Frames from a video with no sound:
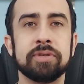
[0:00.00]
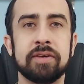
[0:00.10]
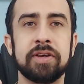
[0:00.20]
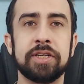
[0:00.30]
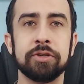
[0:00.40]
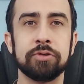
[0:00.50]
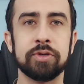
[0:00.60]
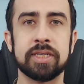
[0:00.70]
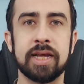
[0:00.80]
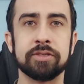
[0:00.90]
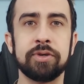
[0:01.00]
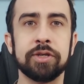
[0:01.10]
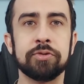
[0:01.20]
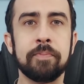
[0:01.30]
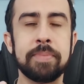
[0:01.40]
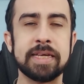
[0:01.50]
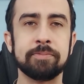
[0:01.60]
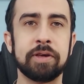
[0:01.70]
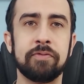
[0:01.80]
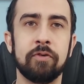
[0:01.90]
ser vendidos nos Estados Unidos,
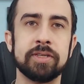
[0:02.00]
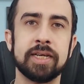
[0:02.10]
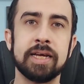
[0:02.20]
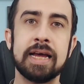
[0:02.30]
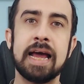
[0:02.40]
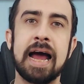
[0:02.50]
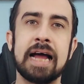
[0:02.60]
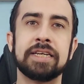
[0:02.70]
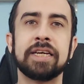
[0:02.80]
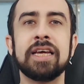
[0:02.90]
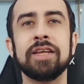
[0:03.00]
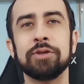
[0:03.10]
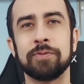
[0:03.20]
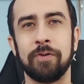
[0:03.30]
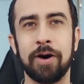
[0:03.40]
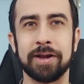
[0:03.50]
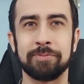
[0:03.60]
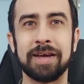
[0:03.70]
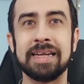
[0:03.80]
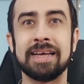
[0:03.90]
mesmo que fossem adquiridos fora,
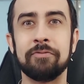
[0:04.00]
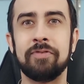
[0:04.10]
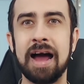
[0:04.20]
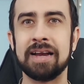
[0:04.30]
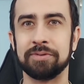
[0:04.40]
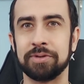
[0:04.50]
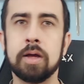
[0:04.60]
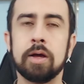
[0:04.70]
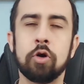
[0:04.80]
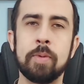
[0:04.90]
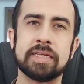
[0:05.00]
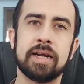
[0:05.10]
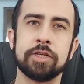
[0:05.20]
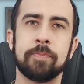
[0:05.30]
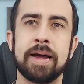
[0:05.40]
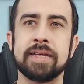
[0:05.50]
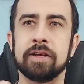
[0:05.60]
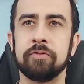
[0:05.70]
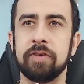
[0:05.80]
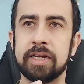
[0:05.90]
porque eles eram válidos. Como as leis do país
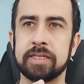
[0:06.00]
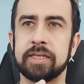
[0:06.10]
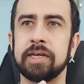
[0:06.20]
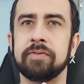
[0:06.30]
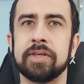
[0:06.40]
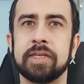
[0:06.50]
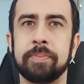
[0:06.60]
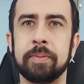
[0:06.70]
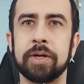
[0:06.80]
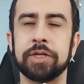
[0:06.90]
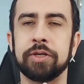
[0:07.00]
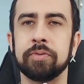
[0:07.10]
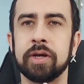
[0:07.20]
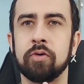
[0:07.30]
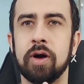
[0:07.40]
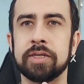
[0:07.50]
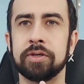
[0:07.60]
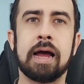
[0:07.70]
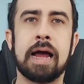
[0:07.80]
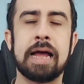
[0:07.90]
eram flexíveis e permitiam o
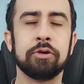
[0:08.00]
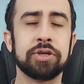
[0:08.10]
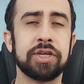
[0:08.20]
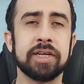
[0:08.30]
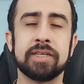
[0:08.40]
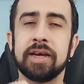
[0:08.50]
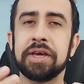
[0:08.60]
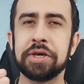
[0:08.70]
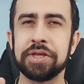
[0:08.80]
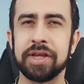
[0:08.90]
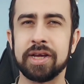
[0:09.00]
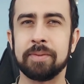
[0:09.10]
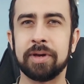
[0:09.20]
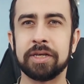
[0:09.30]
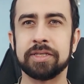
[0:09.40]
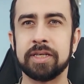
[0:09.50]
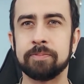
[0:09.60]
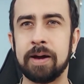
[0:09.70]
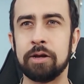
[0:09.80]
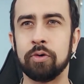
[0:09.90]
negócio, a notícia estranhamente se
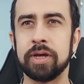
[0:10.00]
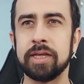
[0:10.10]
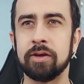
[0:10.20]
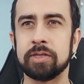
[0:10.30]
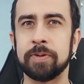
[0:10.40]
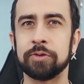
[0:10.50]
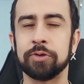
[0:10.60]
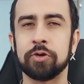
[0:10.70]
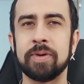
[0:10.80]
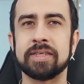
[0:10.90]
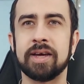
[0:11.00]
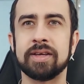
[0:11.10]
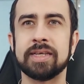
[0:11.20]
espalhou, então as pessoas começaram a